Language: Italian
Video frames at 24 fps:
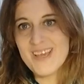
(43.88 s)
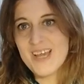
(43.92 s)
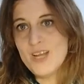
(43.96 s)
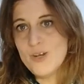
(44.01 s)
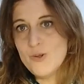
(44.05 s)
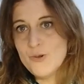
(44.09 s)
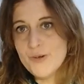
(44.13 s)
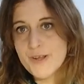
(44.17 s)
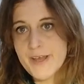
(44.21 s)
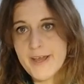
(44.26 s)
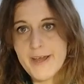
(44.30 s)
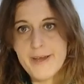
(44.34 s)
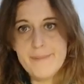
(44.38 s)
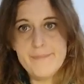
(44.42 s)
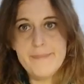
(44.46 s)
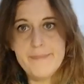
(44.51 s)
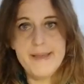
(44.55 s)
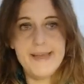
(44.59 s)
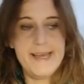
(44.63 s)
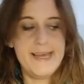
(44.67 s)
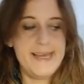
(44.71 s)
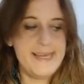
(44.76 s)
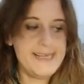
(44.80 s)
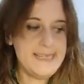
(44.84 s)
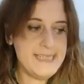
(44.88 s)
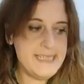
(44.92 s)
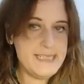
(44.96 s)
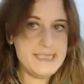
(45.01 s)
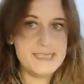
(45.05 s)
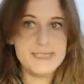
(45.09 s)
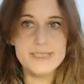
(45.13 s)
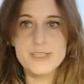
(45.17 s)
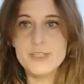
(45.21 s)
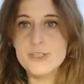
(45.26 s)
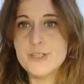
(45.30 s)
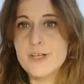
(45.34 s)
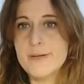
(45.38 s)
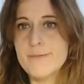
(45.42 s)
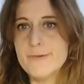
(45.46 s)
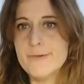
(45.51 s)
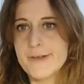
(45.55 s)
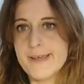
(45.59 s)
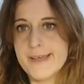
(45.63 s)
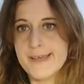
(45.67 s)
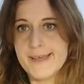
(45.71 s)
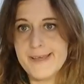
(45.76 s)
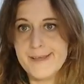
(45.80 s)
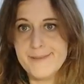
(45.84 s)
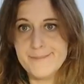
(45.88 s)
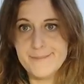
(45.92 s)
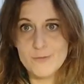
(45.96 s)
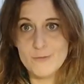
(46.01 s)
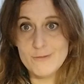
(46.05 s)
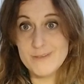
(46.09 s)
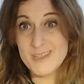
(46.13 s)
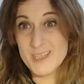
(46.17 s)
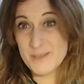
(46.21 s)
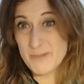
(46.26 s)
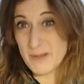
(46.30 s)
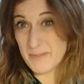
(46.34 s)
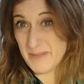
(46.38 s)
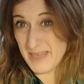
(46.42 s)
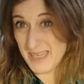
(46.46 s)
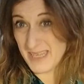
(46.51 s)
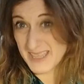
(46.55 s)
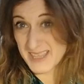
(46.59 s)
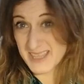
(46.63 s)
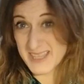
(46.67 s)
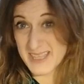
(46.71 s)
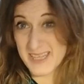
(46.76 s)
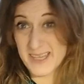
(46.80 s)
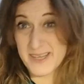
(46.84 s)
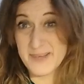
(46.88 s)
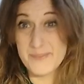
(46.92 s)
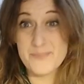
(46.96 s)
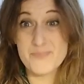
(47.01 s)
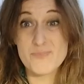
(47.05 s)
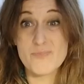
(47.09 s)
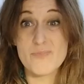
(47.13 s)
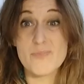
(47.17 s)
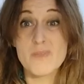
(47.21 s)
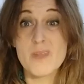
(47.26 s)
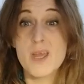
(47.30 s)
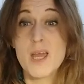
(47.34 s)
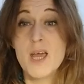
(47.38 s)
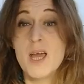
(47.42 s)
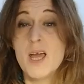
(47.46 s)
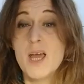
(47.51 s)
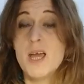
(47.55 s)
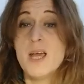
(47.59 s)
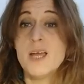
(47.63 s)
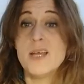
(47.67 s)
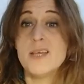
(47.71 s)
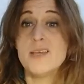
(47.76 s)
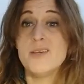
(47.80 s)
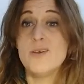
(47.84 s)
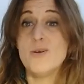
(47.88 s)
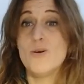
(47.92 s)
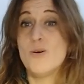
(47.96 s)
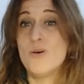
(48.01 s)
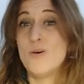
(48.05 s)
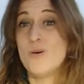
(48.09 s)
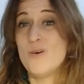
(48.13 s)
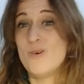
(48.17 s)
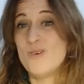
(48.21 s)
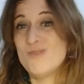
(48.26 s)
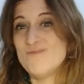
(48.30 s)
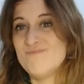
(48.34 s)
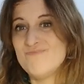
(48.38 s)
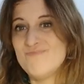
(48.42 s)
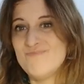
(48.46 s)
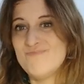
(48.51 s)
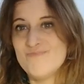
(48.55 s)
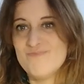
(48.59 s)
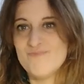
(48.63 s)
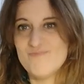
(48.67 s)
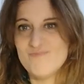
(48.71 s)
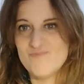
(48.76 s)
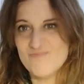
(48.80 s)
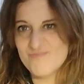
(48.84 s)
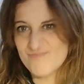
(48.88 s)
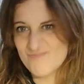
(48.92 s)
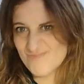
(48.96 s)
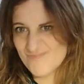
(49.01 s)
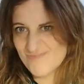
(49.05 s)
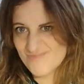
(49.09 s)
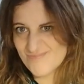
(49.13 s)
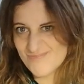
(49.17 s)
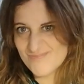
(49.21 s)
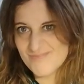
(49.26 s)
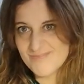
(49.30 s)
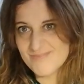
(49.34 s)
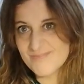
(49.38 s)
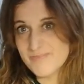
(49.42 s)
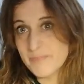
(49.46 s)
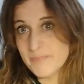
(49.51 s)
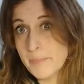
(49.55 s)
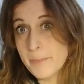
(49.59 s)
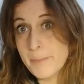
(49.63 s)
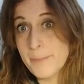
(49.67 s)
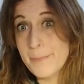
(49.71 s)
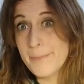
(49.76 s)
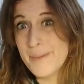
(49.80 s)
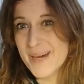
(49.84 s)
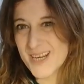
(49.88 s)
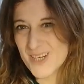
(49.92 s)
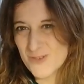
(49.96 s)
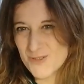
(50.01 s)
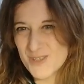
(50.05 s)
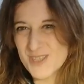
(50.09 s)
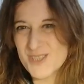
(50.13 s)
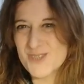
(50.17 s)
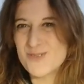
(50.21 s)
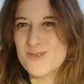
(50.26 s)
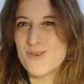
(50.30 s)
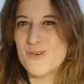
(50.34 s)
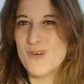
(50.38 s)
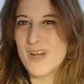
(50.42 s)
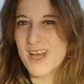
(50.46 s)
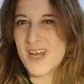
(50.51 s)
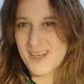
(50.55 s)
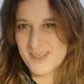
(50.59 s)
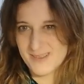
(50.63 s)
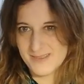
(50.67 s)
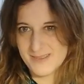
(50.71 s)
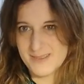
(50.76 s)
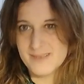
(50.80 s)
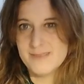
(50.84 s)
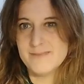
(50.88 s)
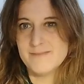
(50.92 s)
Allora, beh, diciamo che ultimamente io parlo da sola.